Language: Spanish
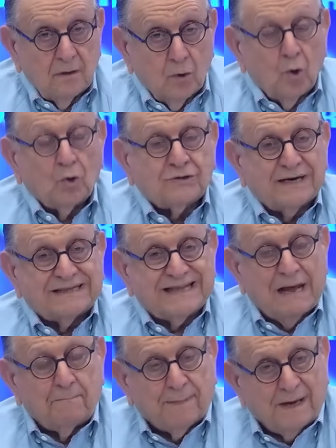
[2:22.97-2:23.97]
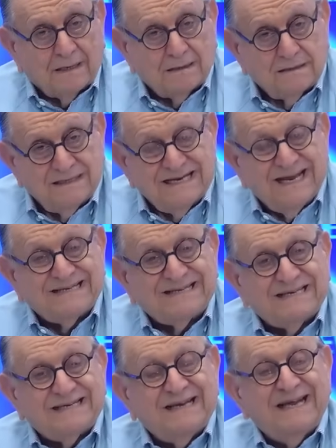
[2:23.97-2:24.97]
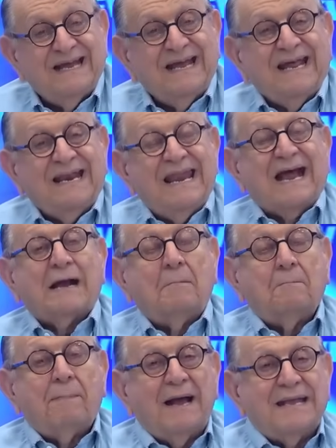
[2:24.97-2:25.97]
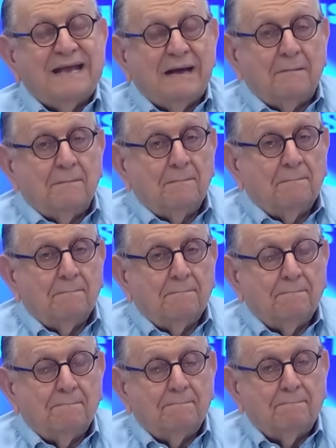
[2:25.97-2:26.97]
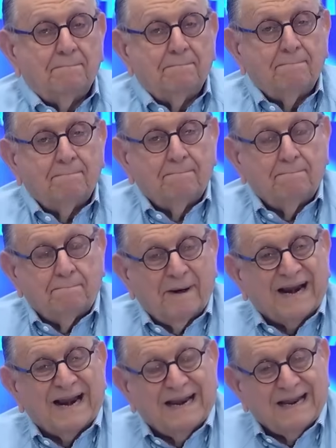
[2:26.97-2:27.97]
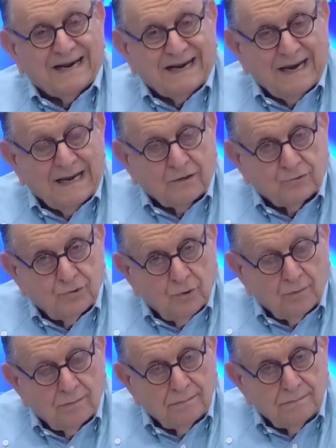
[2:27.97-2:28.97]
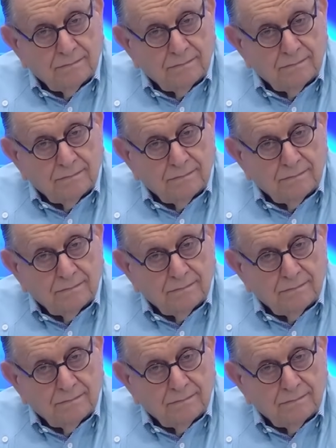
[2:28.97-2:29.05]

otra etapa y es la campaña para la reelección.